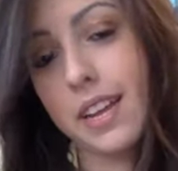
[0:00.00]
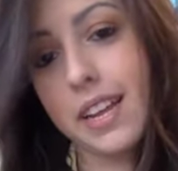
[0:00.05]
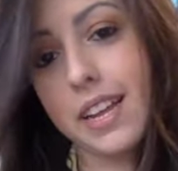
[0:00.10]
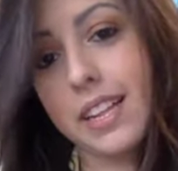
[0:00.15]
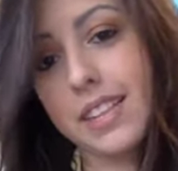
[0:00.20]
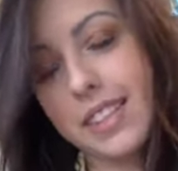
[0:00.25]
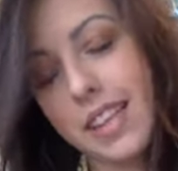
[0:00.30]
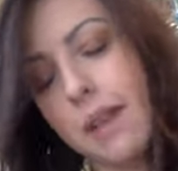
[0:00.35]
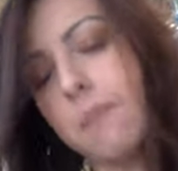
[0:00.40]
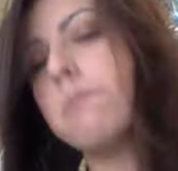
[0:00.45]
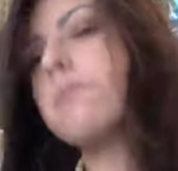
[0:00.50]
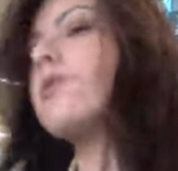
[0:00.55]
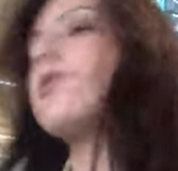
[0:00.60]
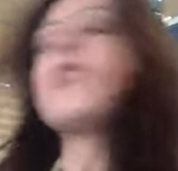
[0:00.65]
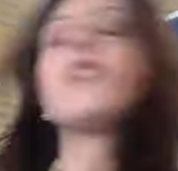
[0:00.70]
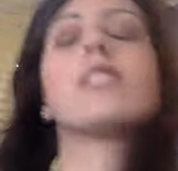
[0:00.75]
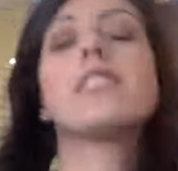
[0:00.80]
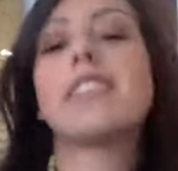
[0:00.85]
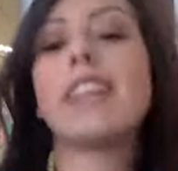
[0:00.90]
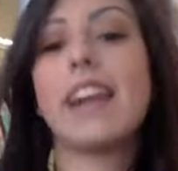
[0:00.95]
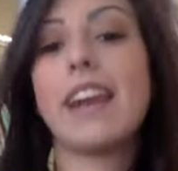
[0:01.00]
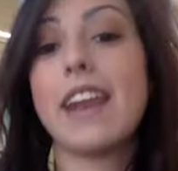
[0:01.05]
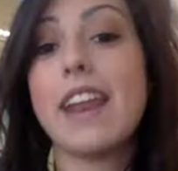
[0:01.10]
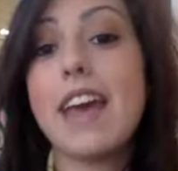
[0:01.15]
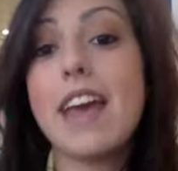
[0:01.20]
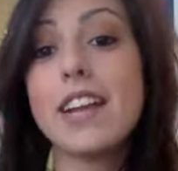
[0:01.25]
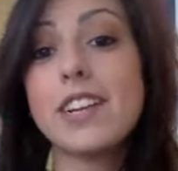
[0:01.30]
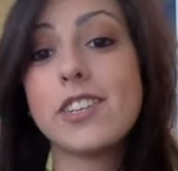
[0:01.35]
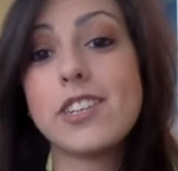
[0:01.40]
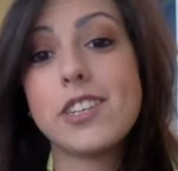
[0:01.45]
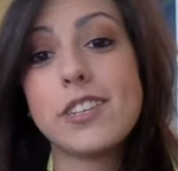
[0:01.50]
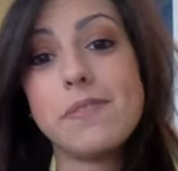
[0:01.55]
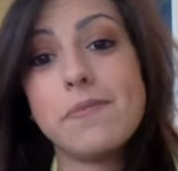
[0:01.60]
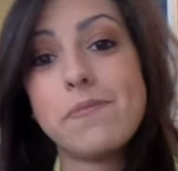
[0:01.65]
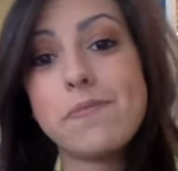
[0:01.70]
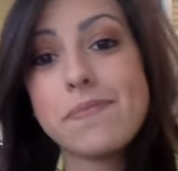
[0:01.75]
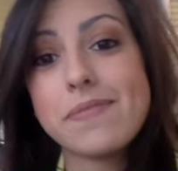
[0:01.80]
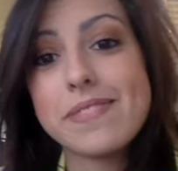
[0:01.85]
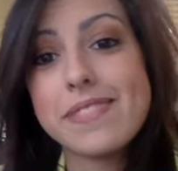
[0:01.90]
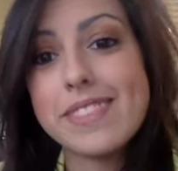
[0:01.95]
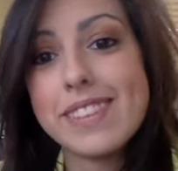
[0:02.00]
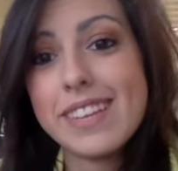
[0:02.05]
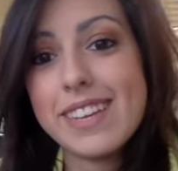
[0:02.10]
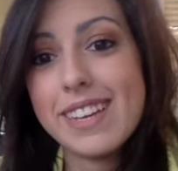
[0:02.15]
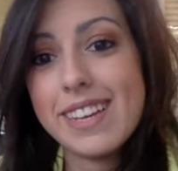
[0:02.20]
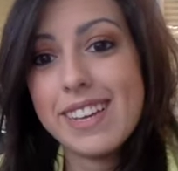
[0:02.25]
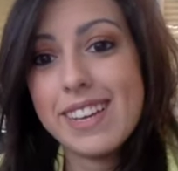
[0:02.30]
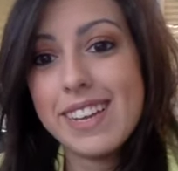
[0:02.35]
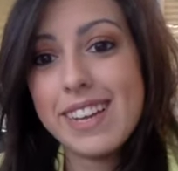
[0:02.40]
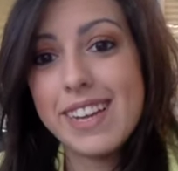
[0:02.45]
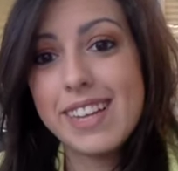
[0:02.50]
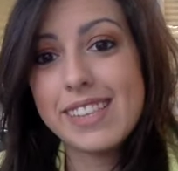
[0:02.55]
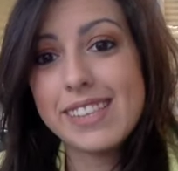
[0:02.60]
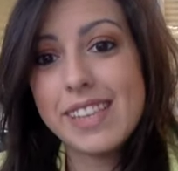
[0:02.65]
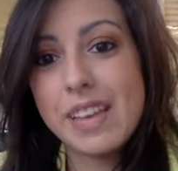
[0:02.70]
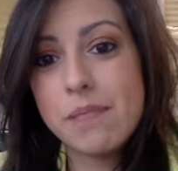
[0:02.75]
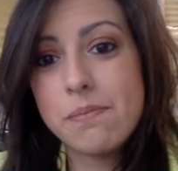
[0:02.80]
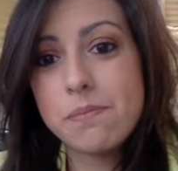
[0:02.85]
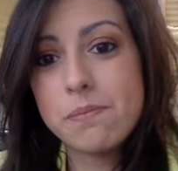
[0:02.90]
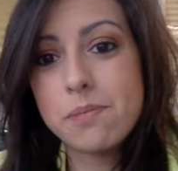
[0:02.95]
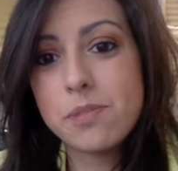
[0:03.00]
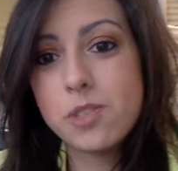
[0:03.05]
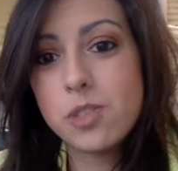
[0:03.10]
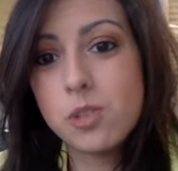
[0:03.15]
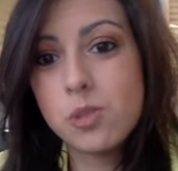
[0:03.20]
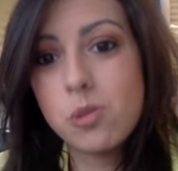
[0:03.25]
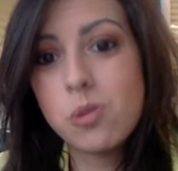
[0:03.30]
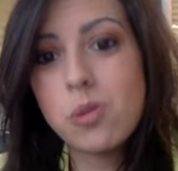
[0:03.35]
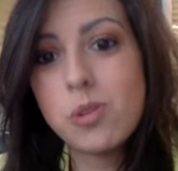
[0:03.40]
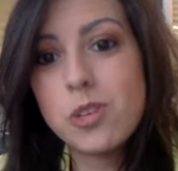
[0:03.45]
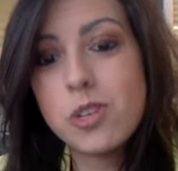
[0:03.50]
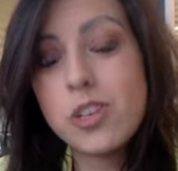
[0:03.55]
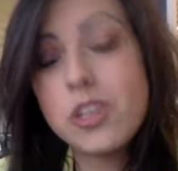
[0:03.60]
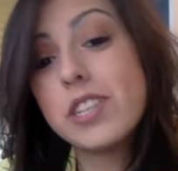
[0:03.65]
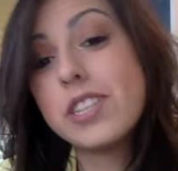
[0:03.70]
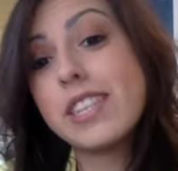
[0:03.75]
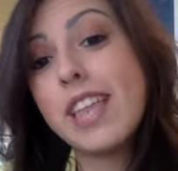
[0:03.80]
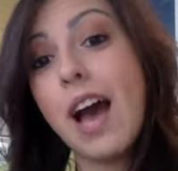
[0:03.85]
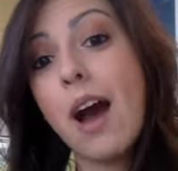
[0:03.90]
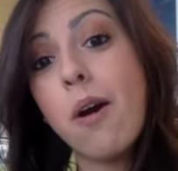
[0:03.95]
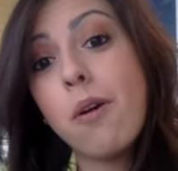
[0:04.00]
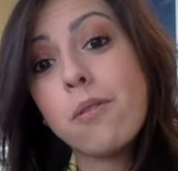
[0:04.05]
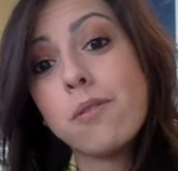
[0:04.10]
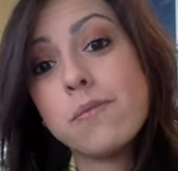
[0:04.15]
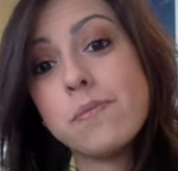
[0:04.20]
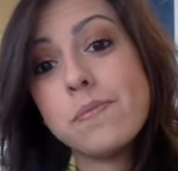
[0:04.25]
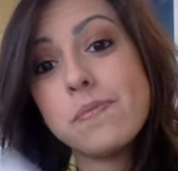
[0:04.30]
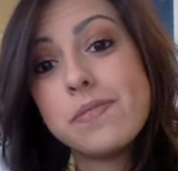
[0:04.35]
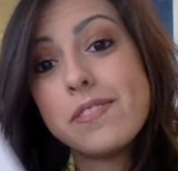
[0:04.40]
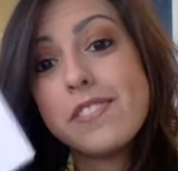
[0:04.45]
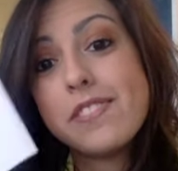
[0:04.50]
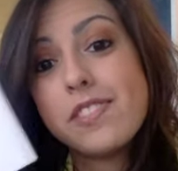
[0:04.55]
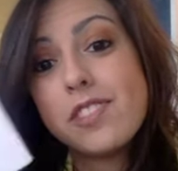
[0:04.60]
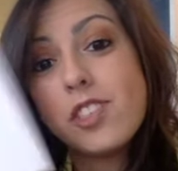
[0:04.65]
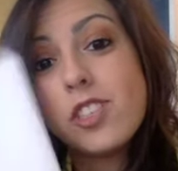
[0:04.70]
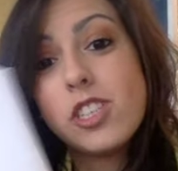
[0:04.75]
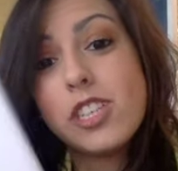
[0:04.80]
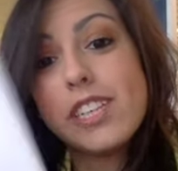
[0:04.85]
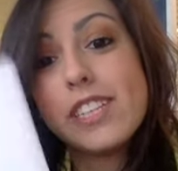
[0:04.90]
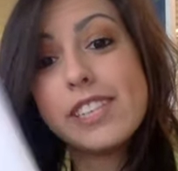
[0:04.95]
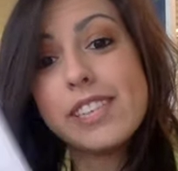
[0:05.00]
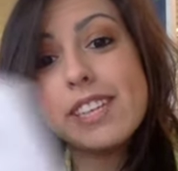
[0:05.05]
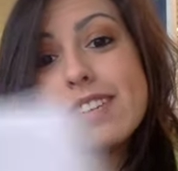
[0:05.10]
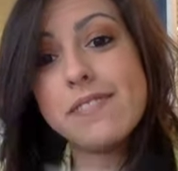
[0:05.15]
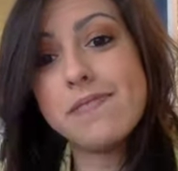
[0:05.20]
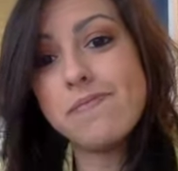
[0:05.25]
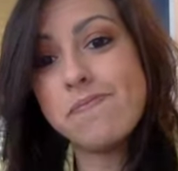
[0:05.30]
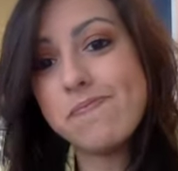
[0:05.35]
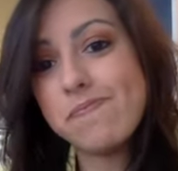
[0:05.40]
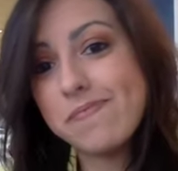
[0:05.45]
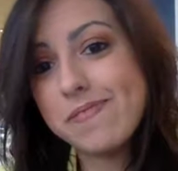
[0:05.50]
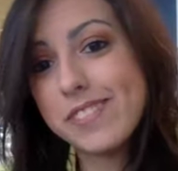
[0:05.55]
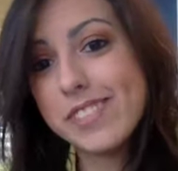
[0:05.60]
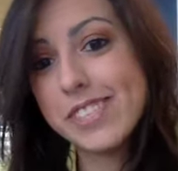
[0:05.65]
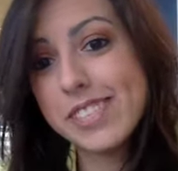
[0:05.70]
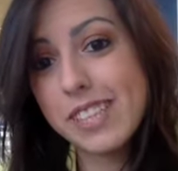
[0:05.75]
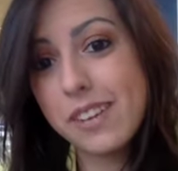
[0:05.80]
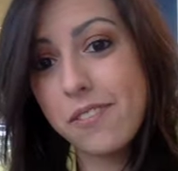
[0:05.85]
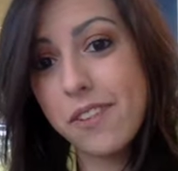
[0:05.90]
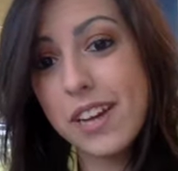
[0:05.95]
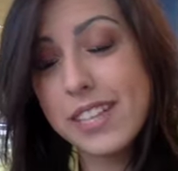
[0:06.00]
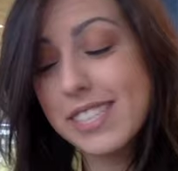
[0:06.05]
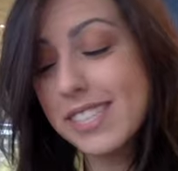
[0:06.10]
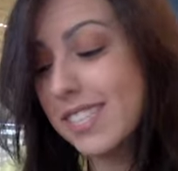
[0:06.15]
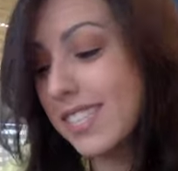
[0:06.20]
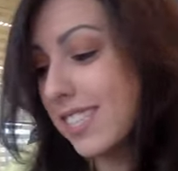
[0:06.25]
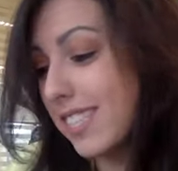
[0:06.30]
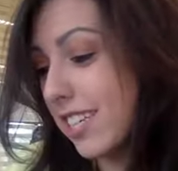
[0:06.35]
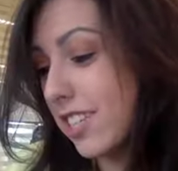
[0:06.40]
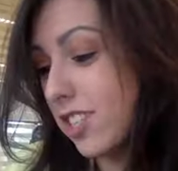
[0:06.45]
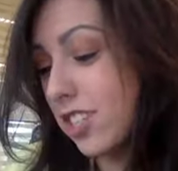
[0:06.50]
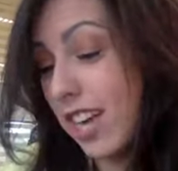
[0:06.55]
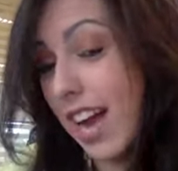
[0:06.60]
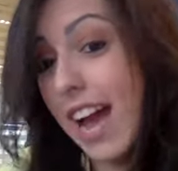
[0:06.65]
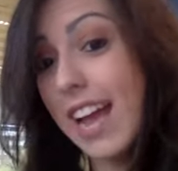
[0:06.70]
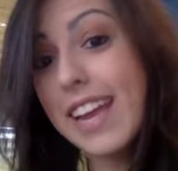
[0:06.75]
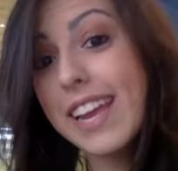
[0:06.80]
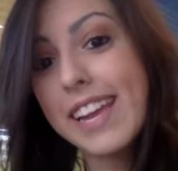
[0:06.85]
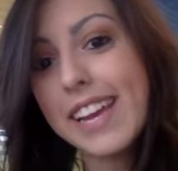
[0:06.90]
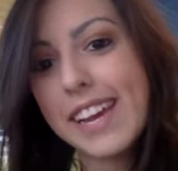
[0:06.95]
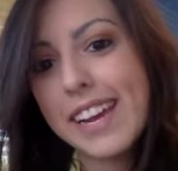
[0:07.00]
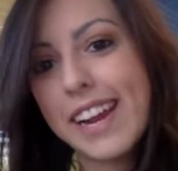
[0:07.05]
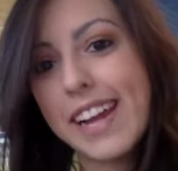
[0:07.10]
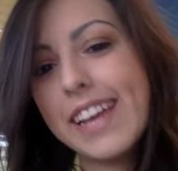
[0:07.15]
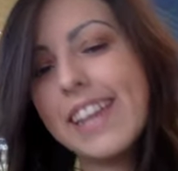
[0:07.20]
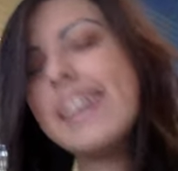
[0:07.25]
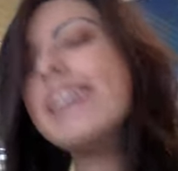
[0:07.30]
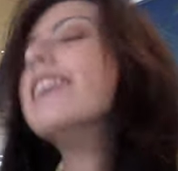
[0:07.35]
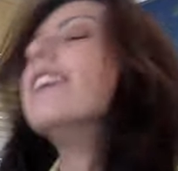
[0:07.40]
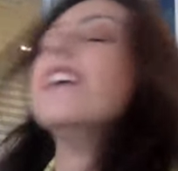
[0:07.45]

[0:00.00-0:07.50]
Em tempos de internet, em tempos de tudo digital, tinta Tinta faz você se sentir rainha, né?